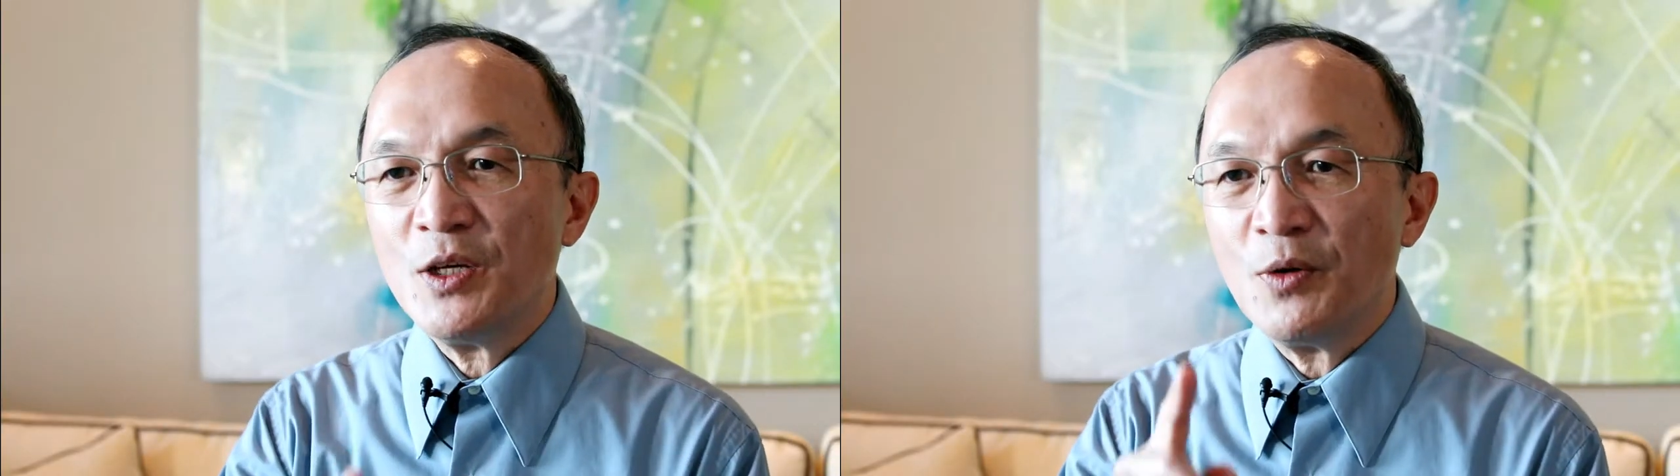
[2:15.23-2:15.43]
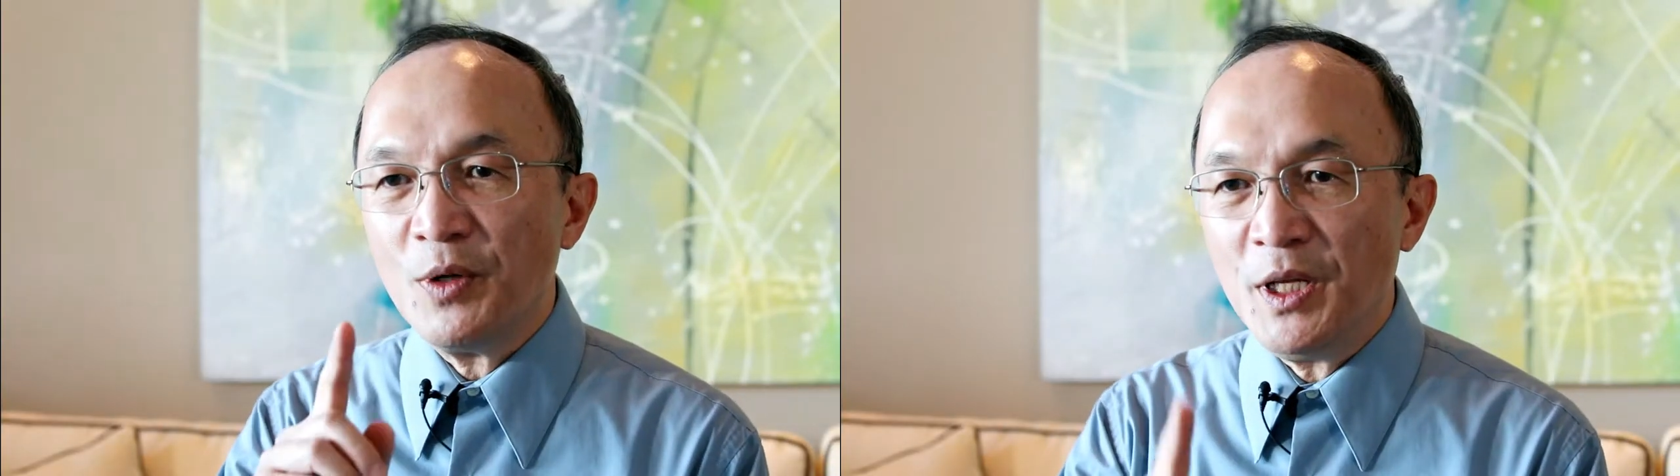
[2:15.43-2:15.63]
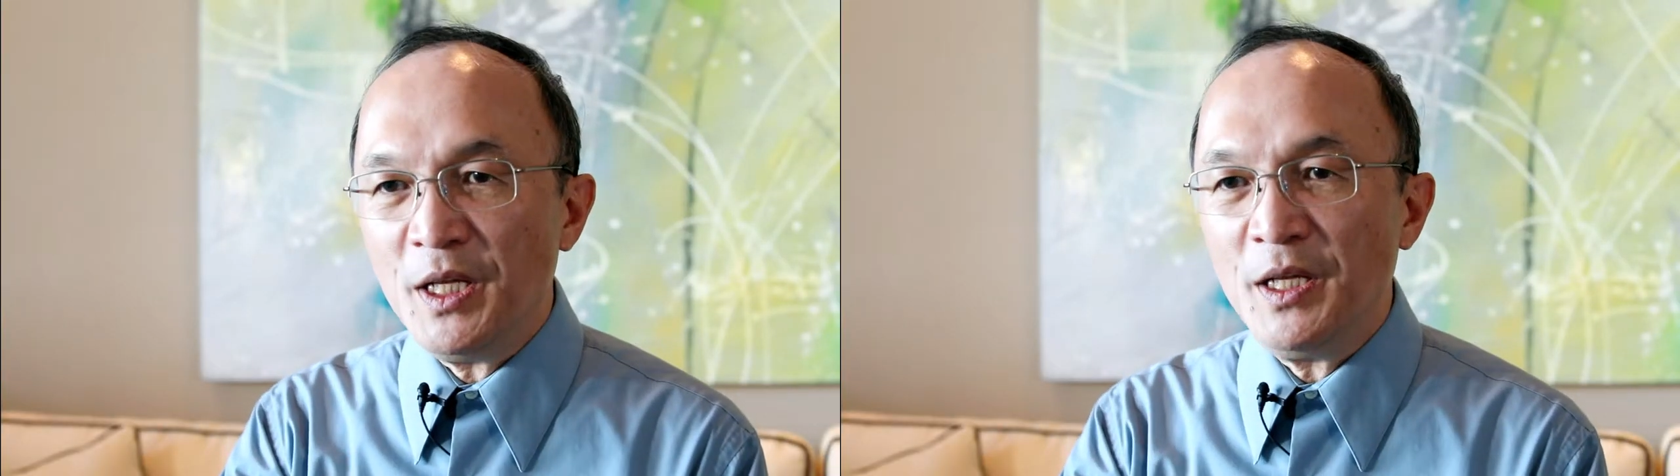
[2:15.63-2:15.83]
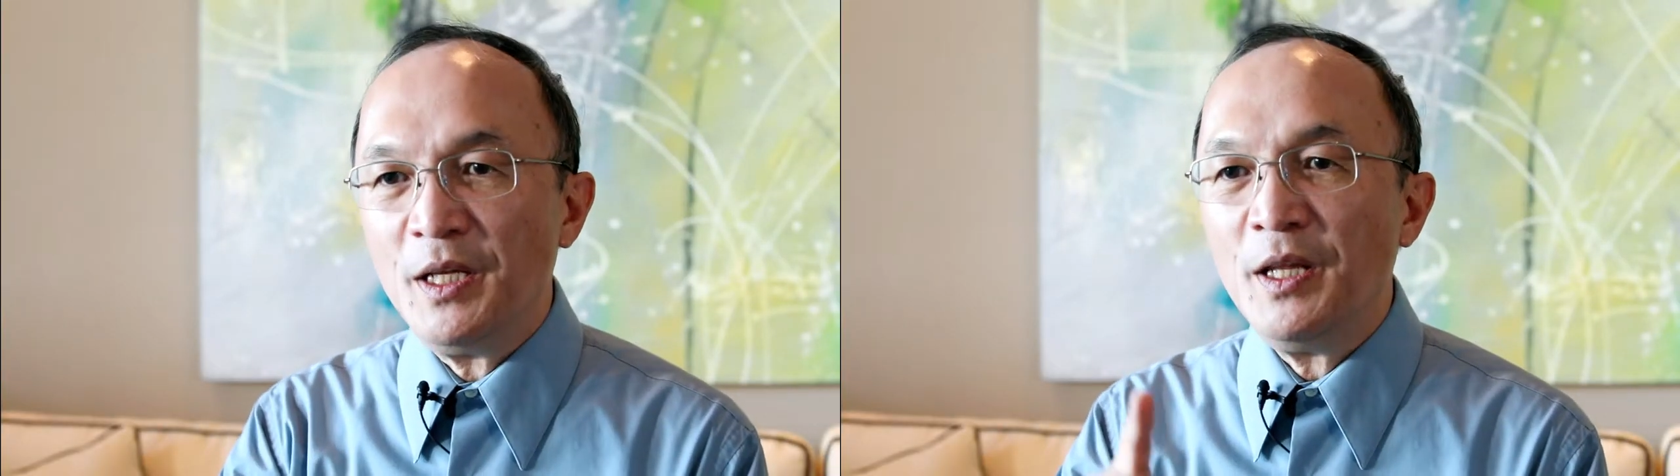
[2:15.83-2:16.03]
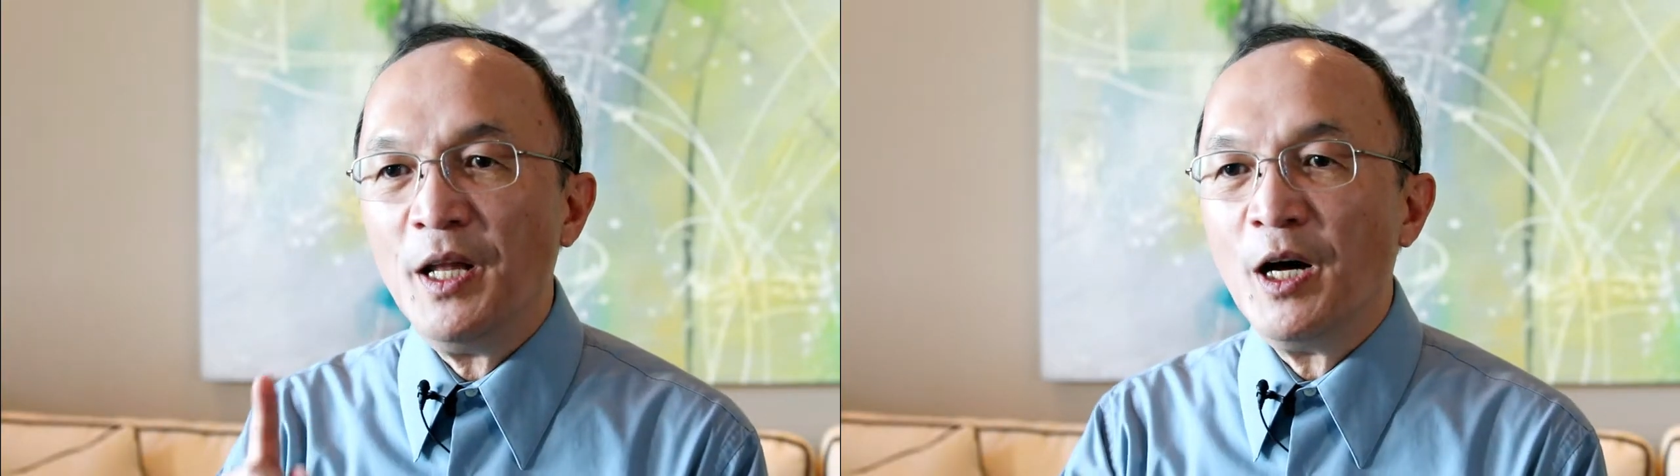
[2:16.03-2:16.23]
有你
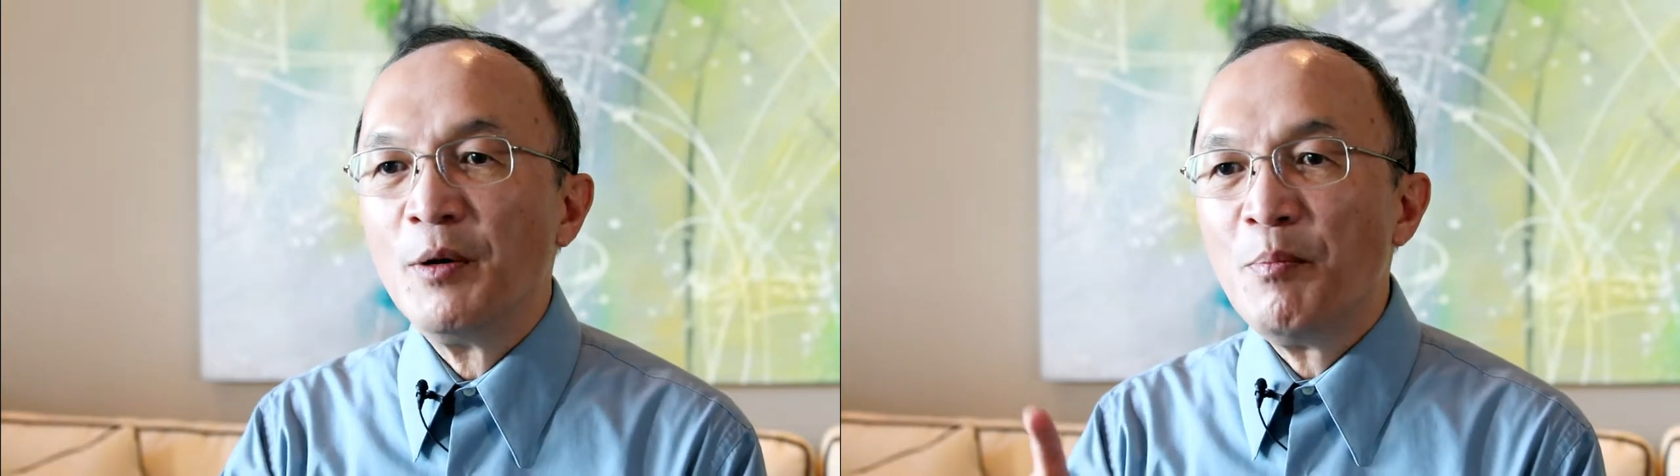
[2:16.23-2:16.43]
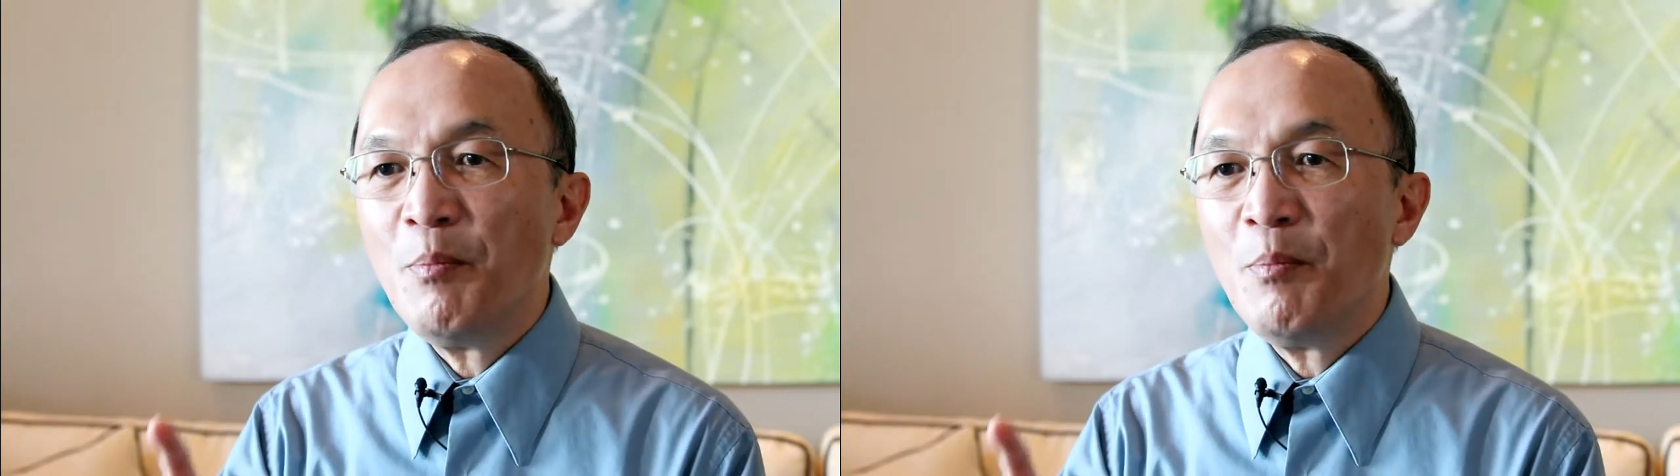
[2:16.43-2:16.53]
能